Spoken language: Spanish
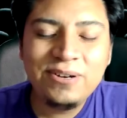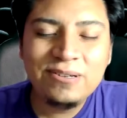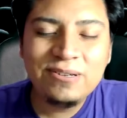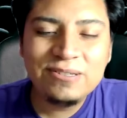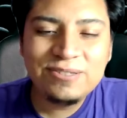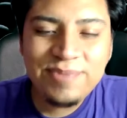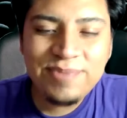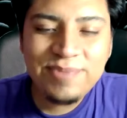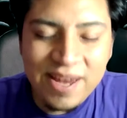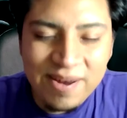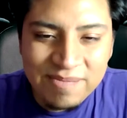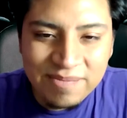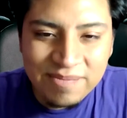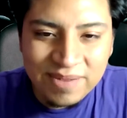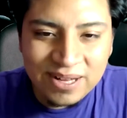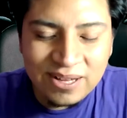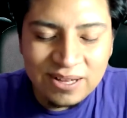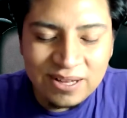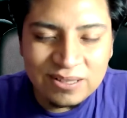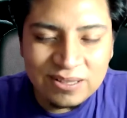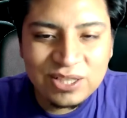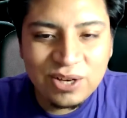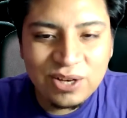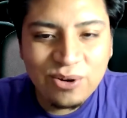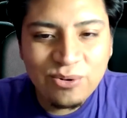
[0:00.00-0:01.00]
Cinefilos,
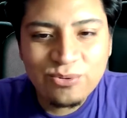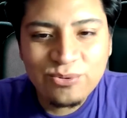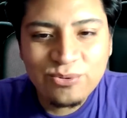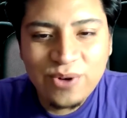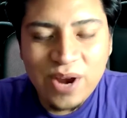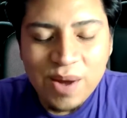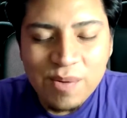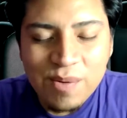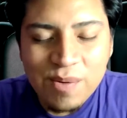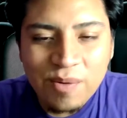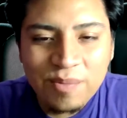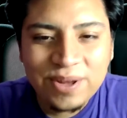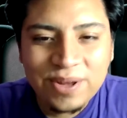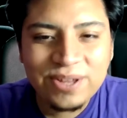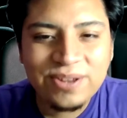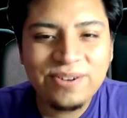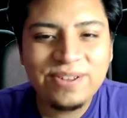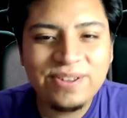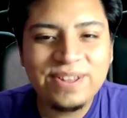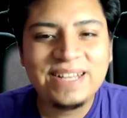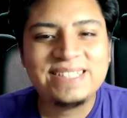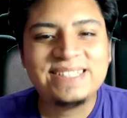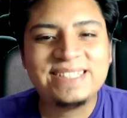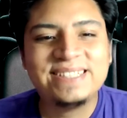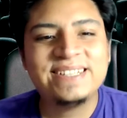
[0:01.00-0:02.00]
bienvenidos a un nuevo
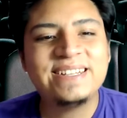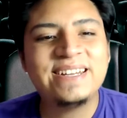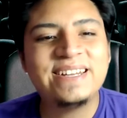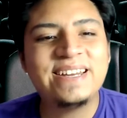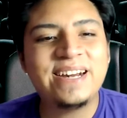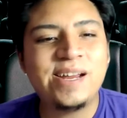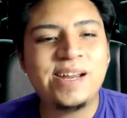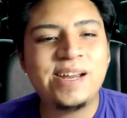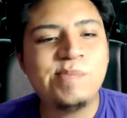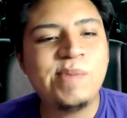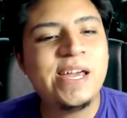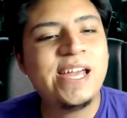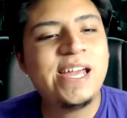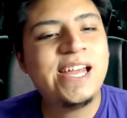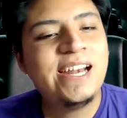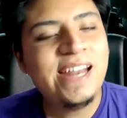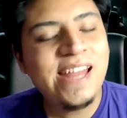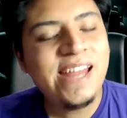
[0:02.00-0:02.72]
video de Cine Remake.